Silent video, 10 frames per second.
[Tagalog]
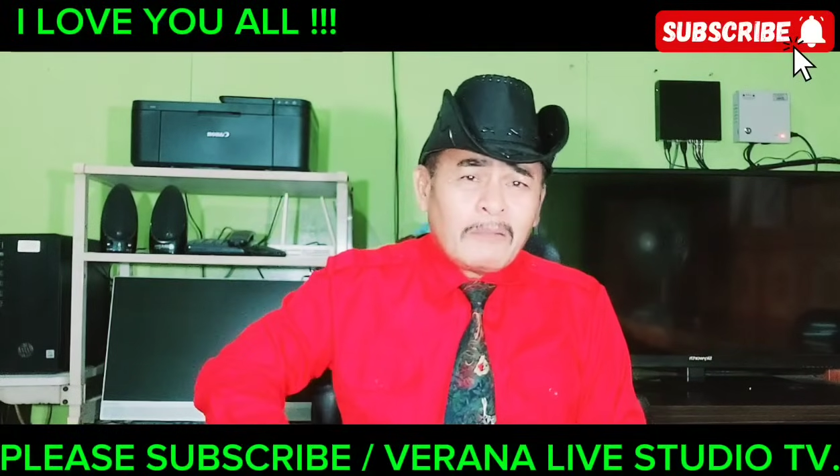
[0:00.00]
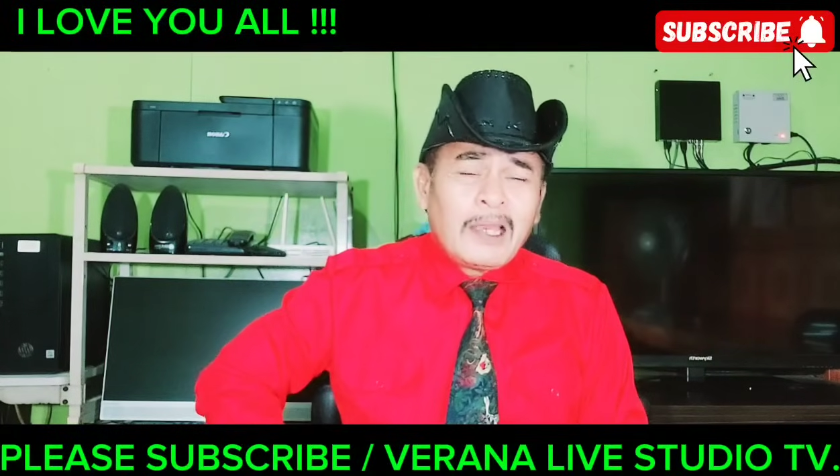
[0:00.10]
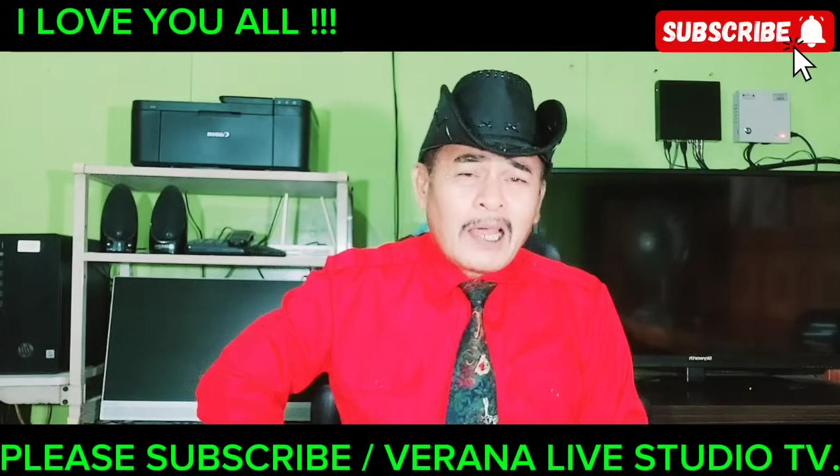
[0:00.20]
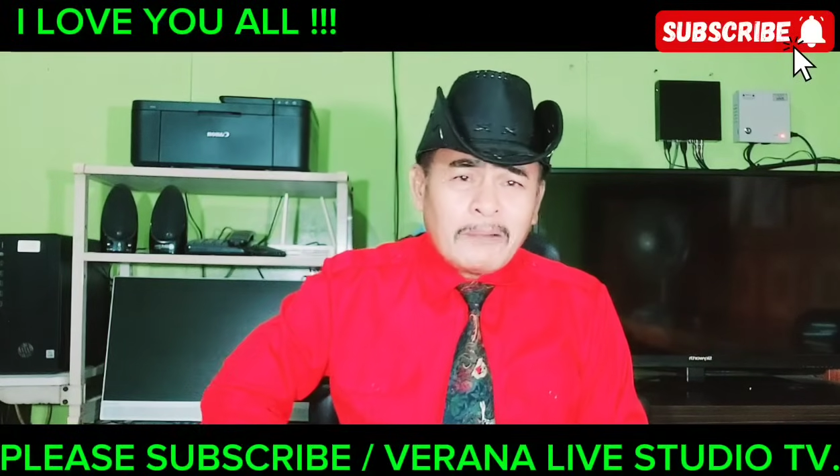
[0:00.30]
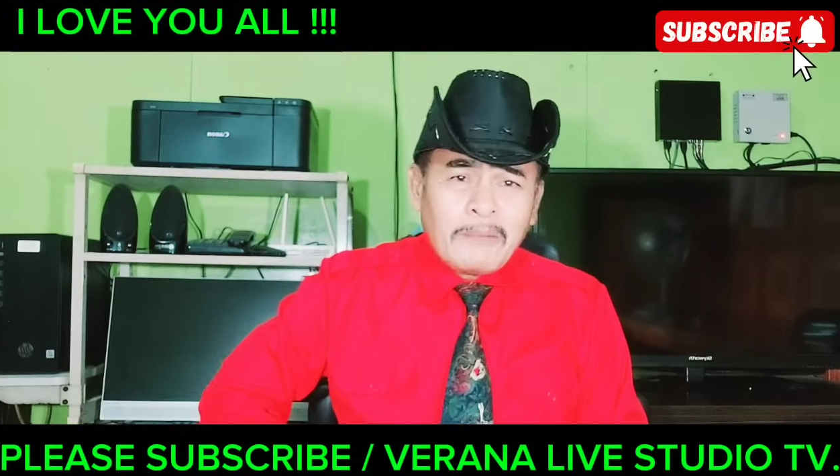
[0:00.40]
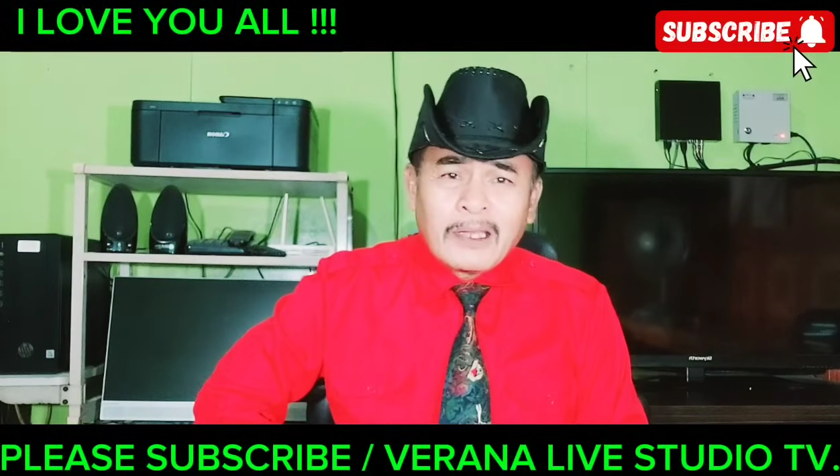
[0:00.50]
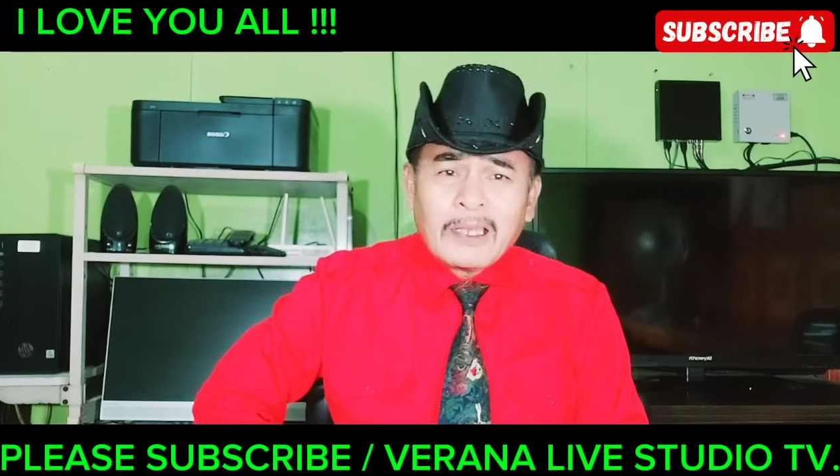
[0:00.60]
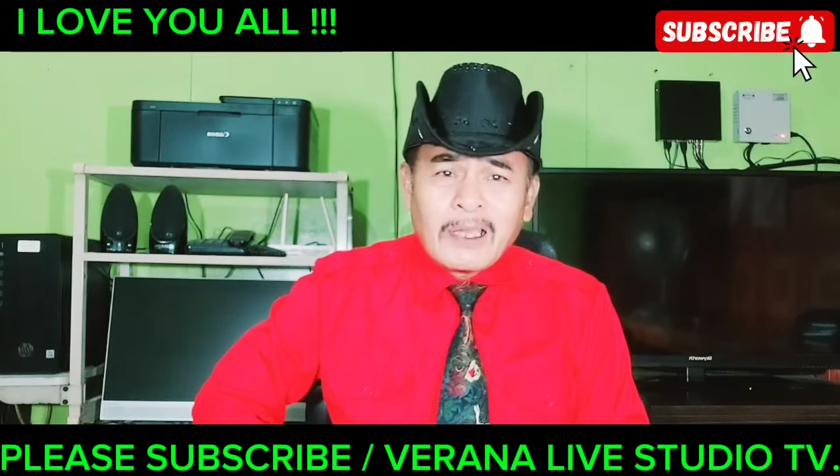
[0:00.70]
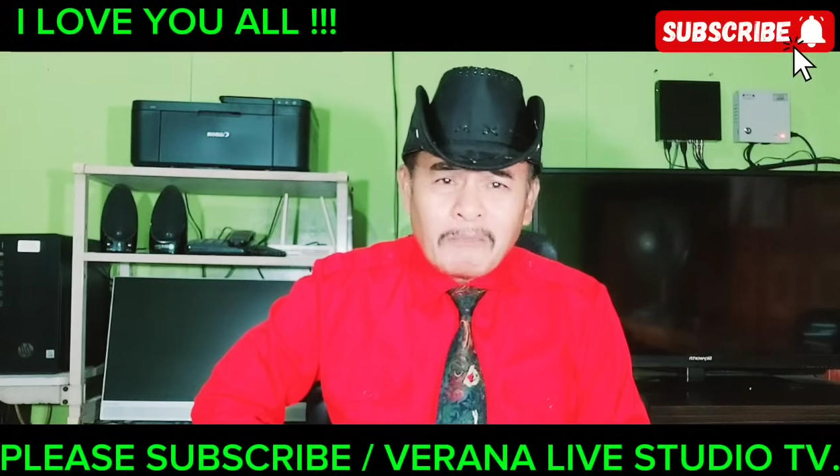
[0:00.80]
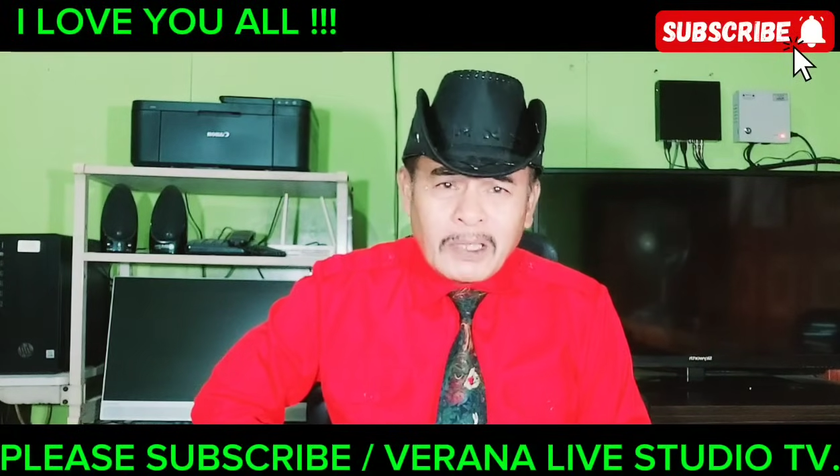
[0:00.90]
may lalabagin
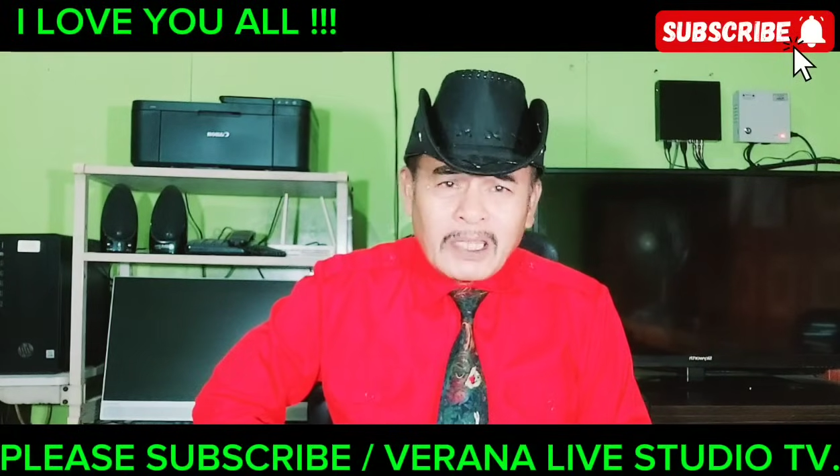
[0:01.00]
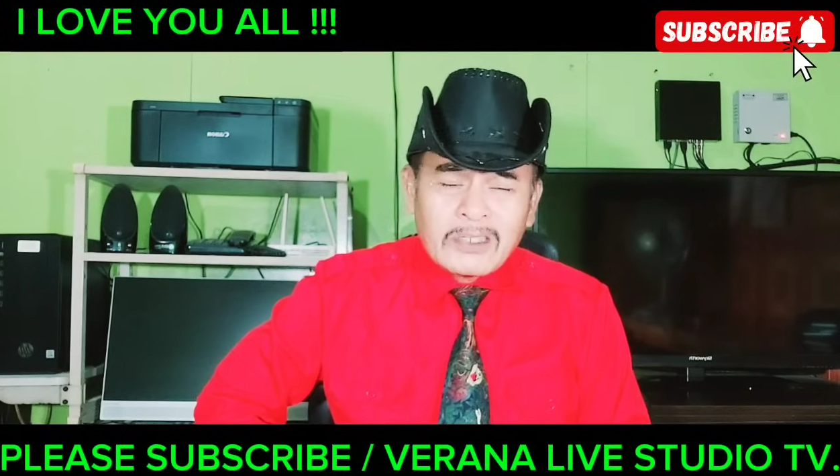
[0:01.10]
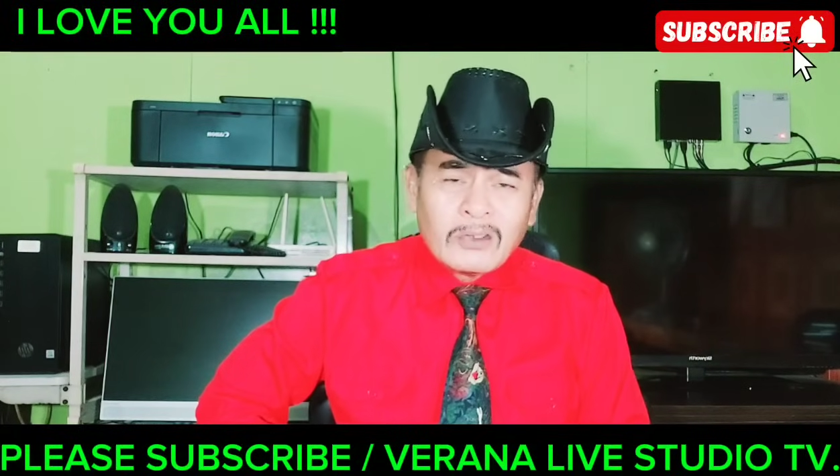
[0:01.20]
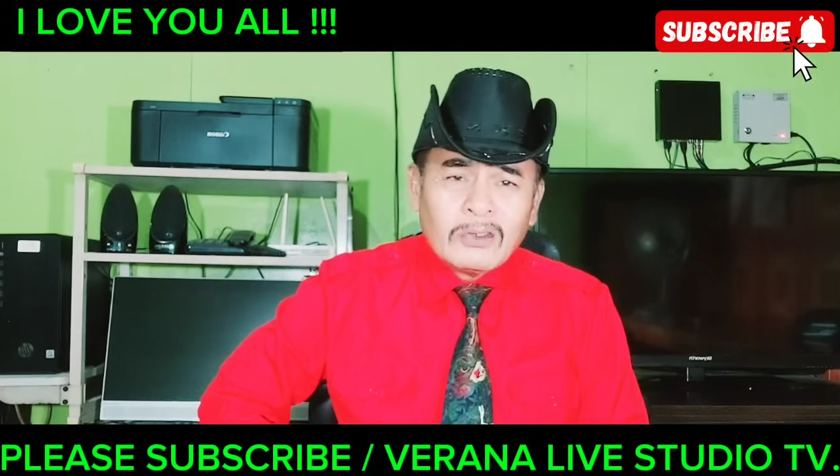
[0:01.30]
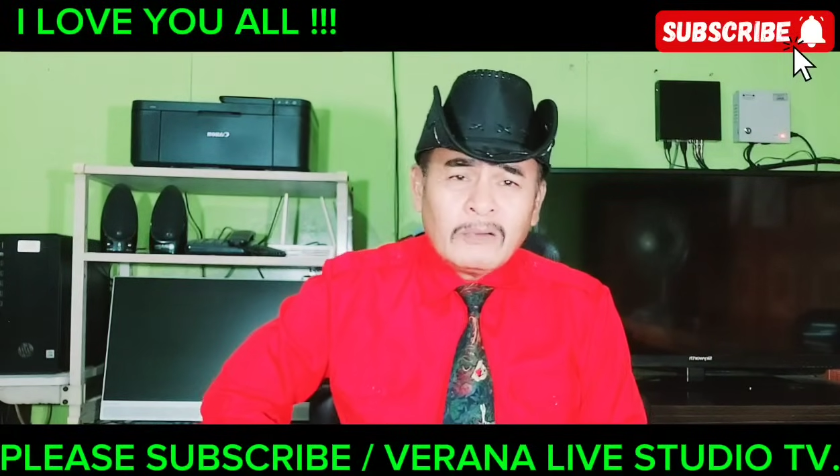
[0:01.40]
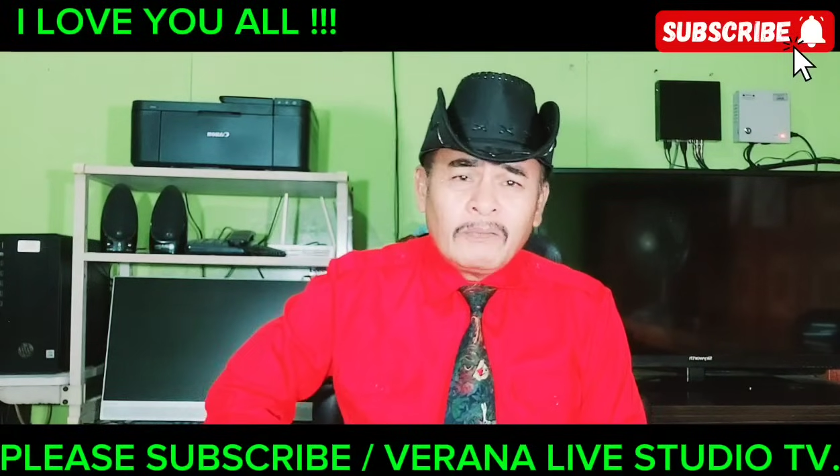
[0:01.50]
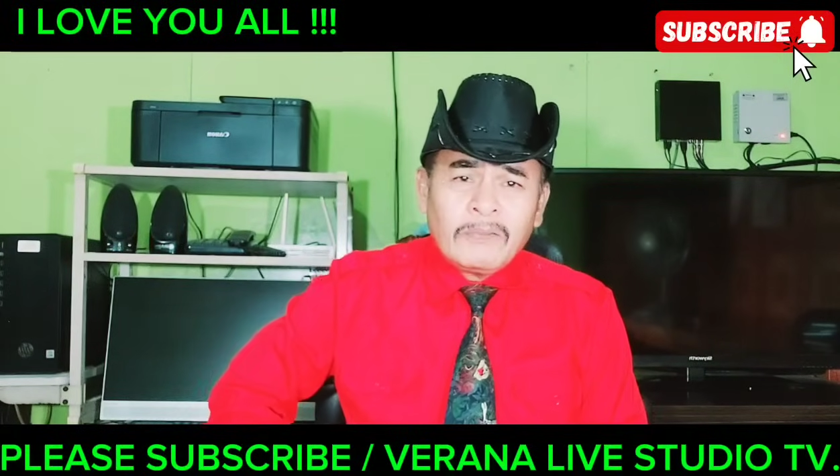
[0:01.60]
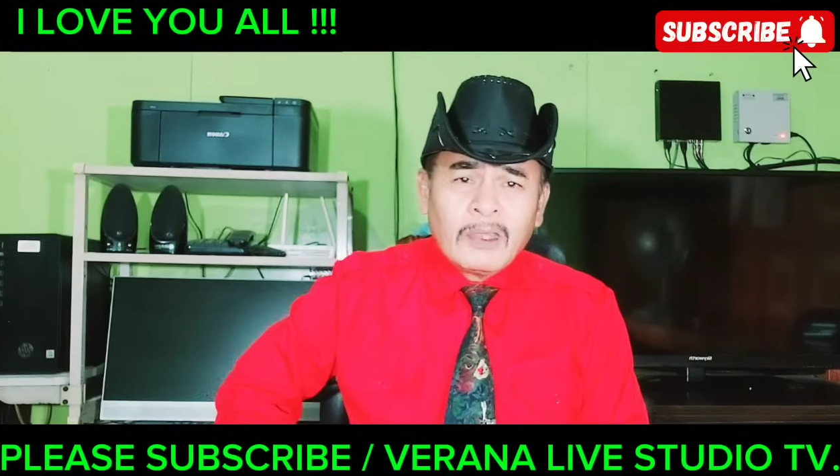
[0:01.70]
kang batas doon.